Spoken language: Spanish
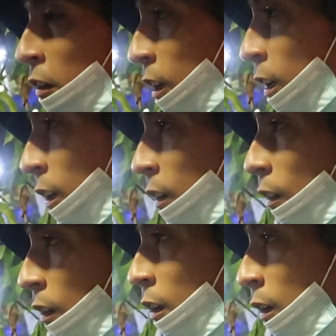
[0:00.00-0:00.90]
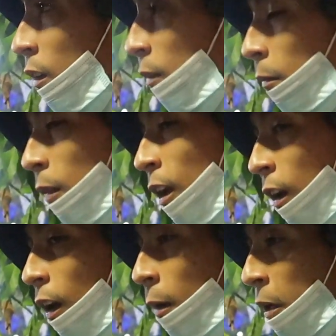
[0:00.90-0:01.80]
sí, sí, la,
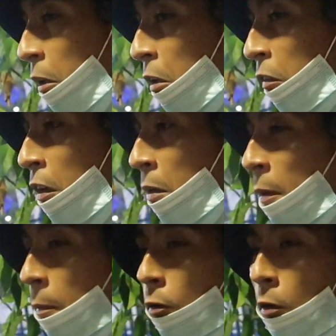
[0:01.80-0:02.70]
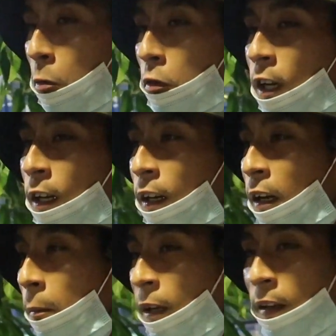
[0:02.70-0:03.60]
realmente sí, me empezó a gustar y
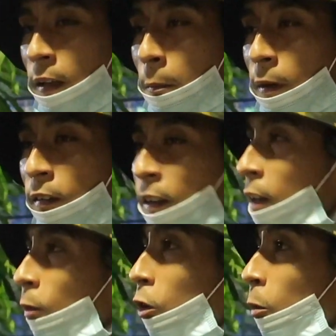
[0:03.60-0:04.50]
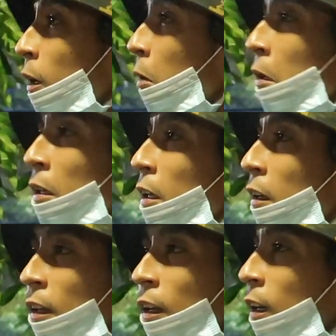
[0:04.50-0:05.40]
realmente empecé, cuando me di cuenta
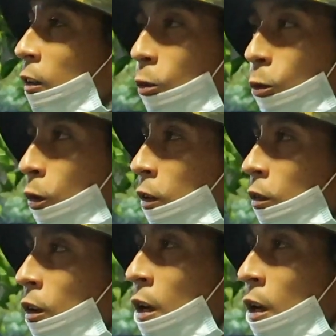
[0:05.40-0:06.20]
ya tenía todo eso.